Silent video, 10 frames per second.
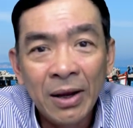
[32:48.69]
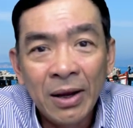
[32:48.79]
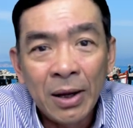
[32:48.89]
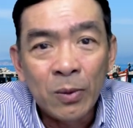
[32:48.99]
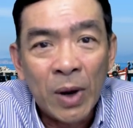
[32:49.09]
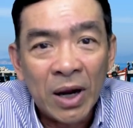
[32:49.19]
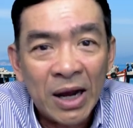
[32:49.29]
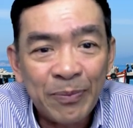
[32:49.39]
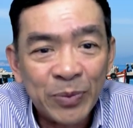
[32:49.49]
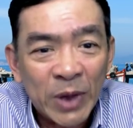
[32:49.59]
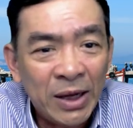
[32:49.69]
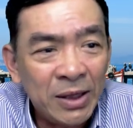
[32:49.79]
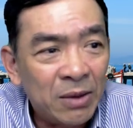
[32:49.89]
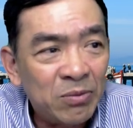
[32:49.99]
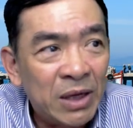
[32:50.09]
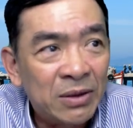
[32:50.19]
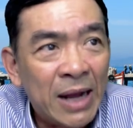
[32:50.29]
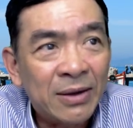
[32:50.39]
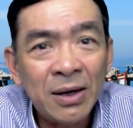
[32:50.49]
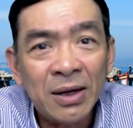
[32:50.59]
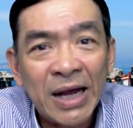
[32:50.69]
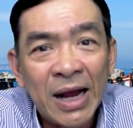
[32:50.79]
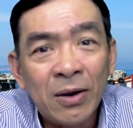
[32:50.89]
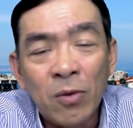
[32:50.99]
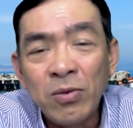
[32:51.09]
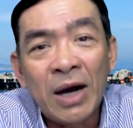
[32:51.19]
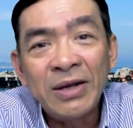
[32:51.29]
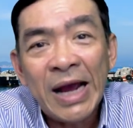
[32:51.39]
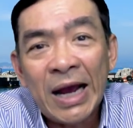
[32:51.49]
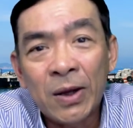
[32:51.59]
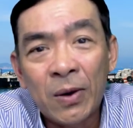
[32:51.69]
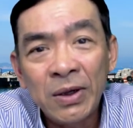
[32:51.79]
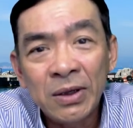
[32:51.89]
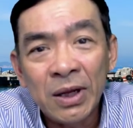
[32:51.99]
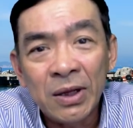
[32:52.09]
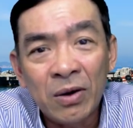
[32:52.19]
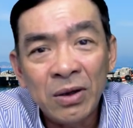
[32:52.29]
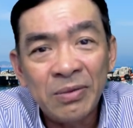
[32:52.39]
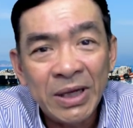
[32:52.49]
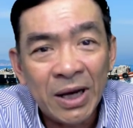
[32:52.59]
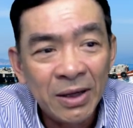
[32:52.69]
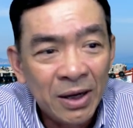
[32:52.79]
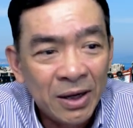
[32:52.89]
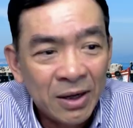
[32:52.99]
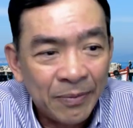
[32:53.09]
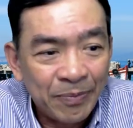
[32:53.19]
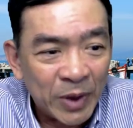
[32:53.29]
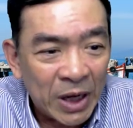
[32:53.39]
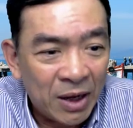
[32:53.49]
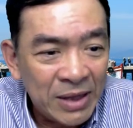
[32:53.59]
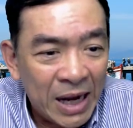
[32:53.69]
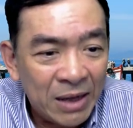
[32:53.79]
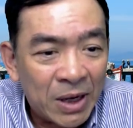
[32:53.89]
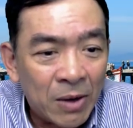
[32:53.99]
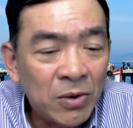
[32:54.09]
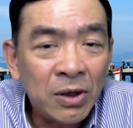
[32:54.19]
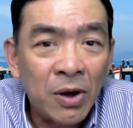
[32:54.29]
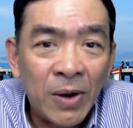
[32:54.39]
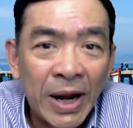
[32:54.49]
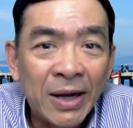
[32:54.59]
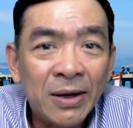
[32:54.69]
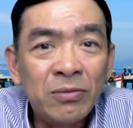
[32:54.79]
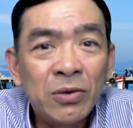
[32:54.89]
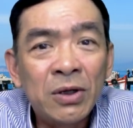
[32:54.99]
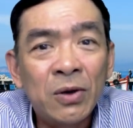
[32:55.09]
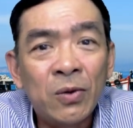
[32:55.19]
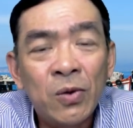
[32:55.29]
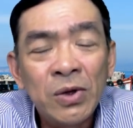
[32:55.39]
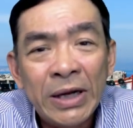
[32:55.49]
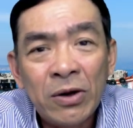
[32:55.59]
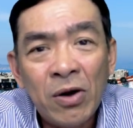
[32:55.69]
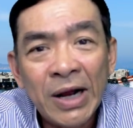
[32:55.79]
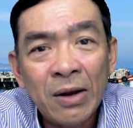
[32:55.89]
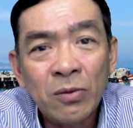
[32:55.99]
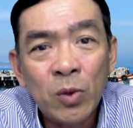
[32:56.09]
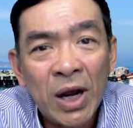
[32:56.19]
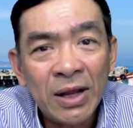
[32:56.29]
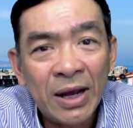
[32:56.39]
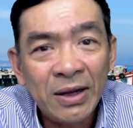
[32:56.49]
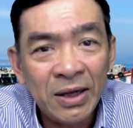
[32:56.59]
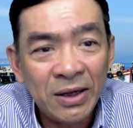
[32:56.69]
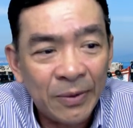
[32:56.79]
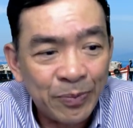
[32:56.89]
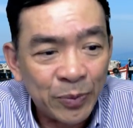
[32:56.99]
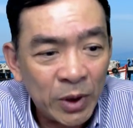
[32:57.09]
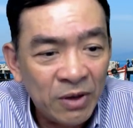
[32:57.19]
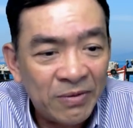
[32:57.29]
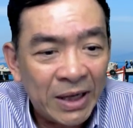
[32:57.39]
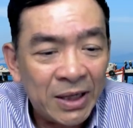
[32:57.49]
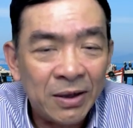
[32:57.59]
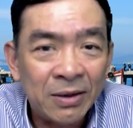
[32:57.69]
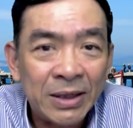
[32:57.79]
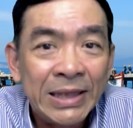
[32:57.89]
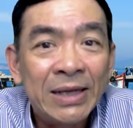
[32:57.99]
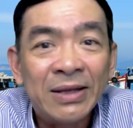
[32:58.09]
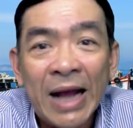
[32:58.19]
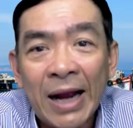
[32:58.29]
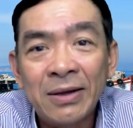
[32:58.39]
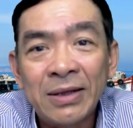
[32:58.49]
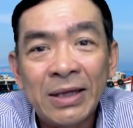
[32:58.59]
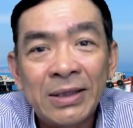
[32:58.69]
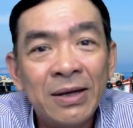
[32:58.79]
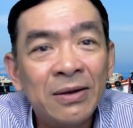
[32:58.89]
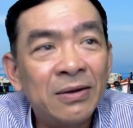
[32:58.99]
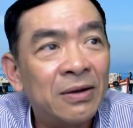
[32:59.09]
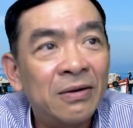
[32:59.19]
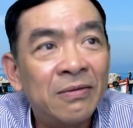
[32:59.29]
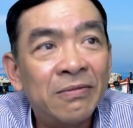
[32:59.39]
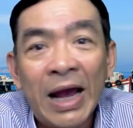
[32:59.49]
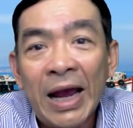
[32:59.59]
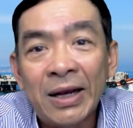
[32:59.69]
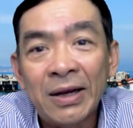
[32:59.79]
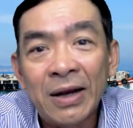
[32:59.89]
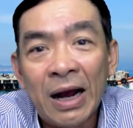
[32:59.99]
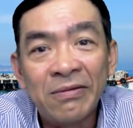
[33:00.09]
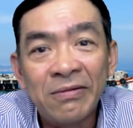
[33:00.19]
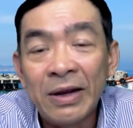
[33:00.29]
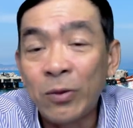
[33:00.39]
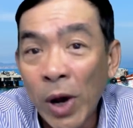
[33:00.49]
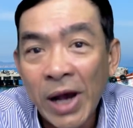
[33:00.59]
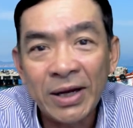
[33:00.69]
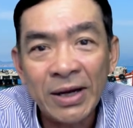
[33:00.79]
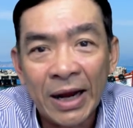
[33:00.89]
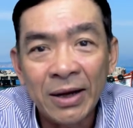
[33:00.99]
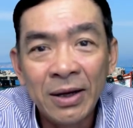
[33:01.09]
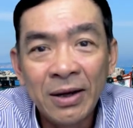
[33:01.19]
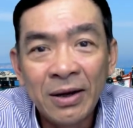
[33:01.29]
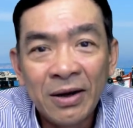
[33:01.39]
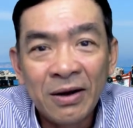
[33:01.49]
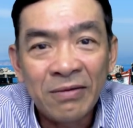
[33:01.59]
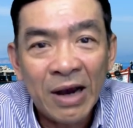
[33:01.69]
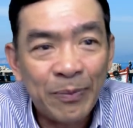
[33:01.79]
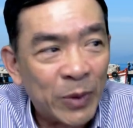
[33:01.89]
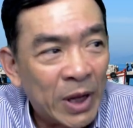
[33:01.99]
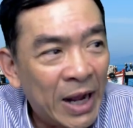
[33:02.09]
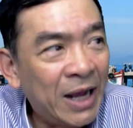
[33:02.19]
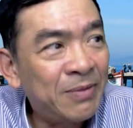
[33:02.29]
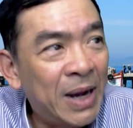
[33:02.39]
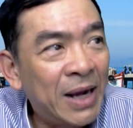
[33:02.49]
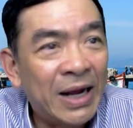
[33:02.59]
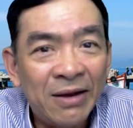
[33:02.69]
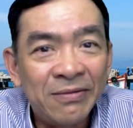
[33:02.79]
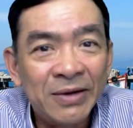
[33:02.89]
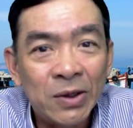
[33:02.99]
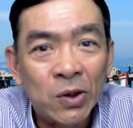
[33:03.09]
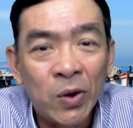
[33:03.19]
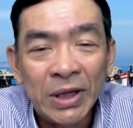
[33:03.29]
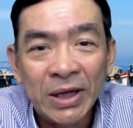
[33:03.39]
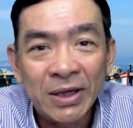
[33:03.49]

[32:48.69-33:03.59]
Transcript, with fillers: hoặc là thấy cái dịch bệnh đang rất là căng cũng ở nhà thôi thì thôi thì bây giờ ở đây mà không có đồ ăn không có đồ uống thấy khó khăn quá thay vì như vậy thì người ta di tản người ta xin được về à, về quê chẳng hạn và hai ba ngày vừa rồi thì có